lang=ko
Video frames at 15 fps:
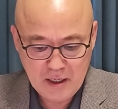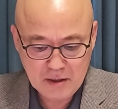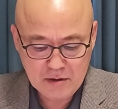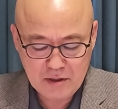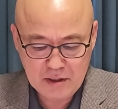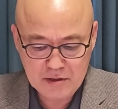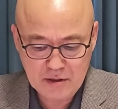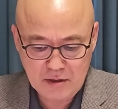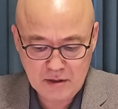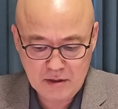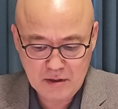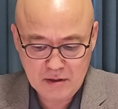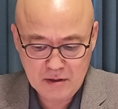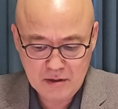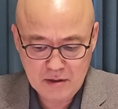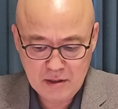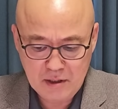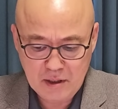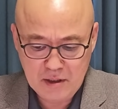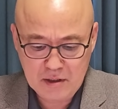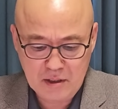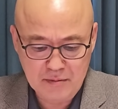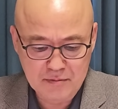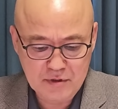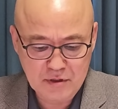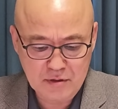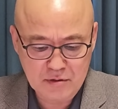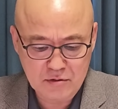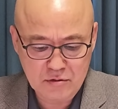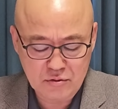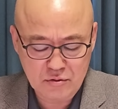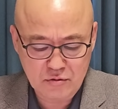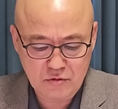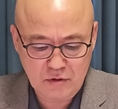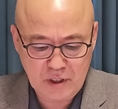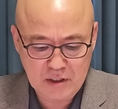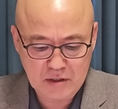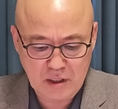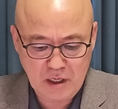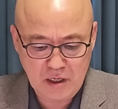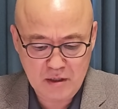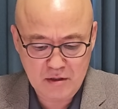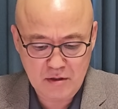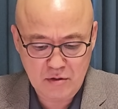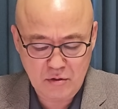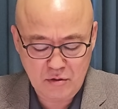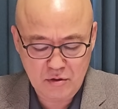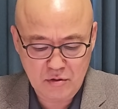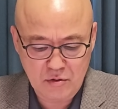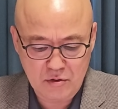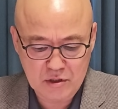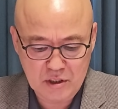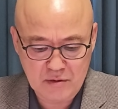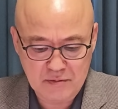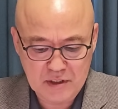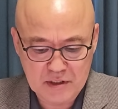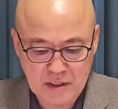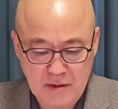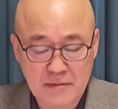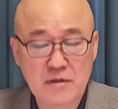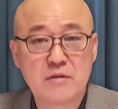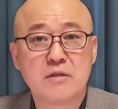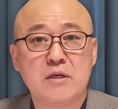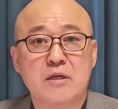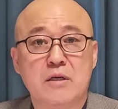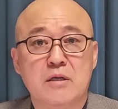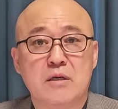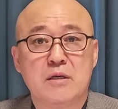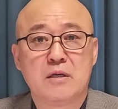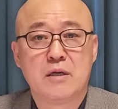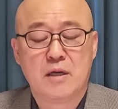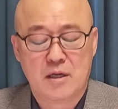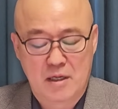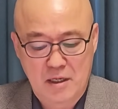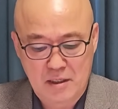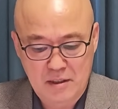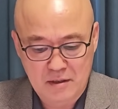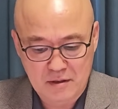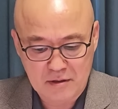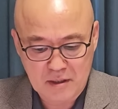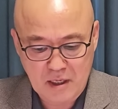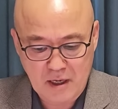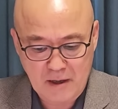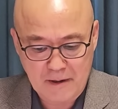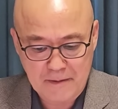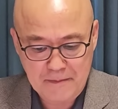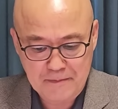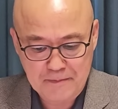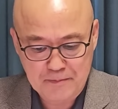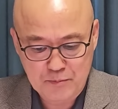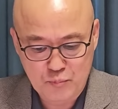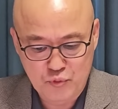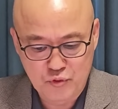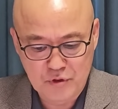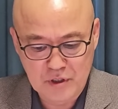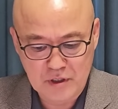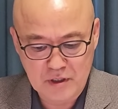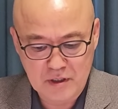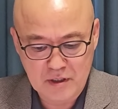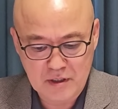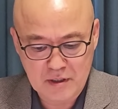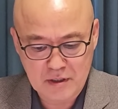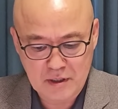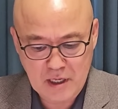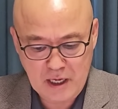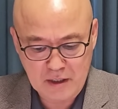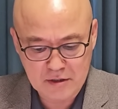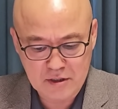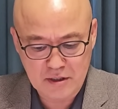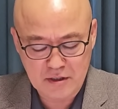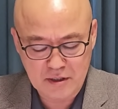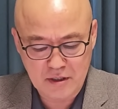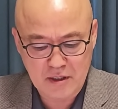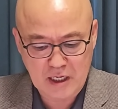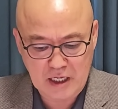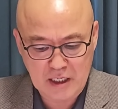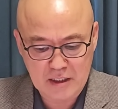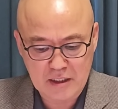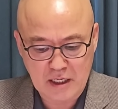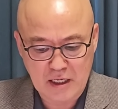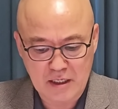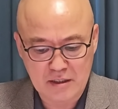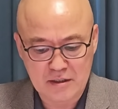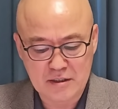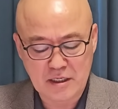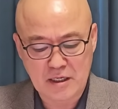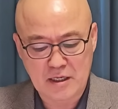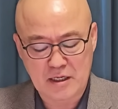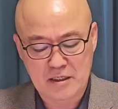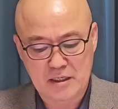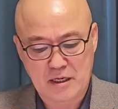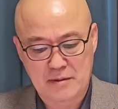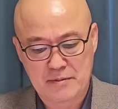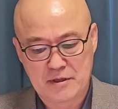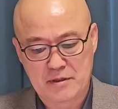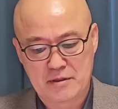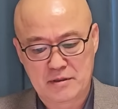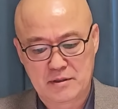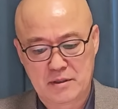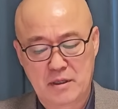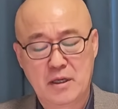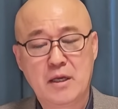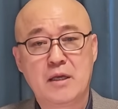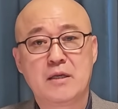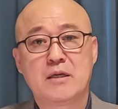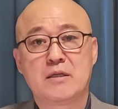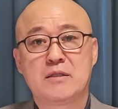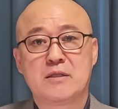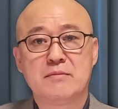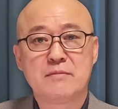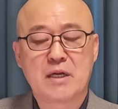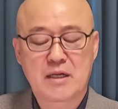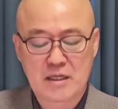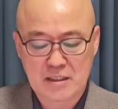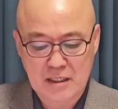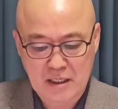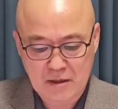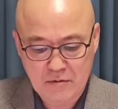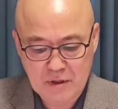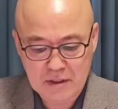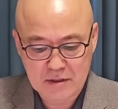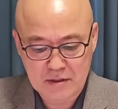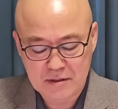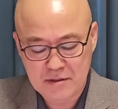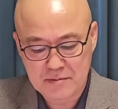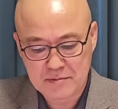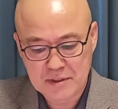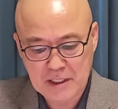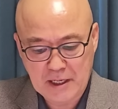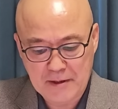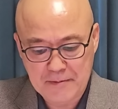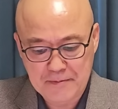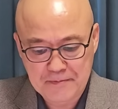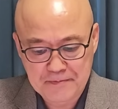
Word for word: 그래서 이 김선수 고난 대응을 노리고 지금 이재명이 이렇게 부결 행진을 이어가겠다 이런 생각이라면 이게 심각하다라고 하는 것입니다.